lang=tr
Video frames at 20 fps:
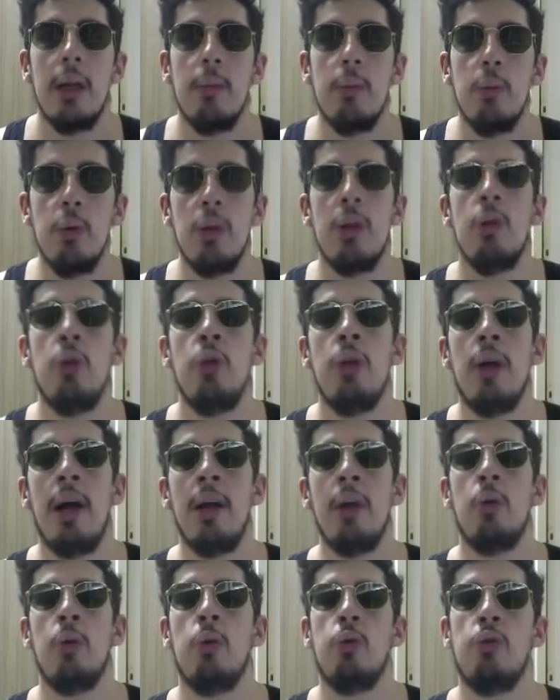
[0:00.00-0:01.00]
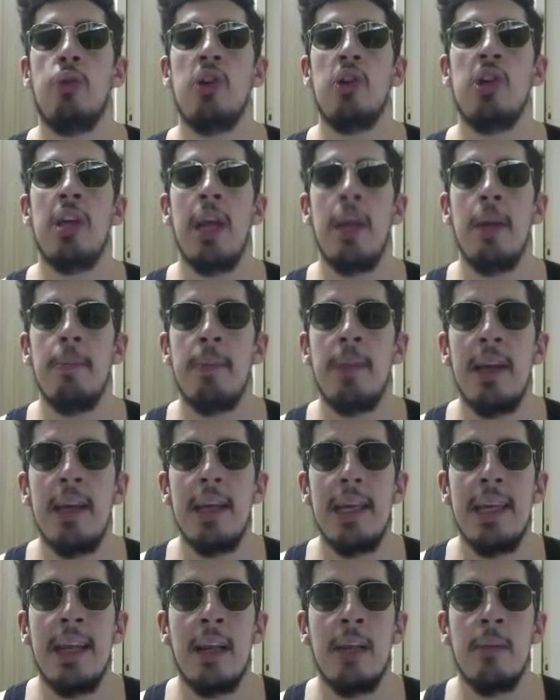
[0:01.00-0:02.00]
Bu iki dünya aynı olduğu sürece
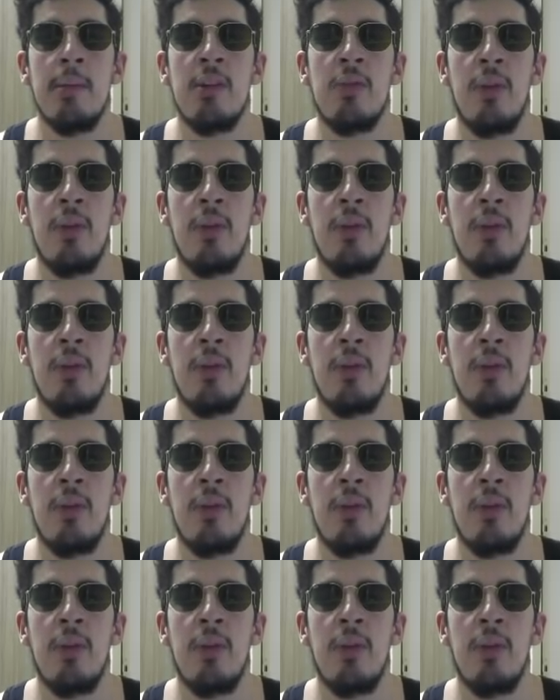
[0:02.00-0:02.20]
gameplay inanılmaz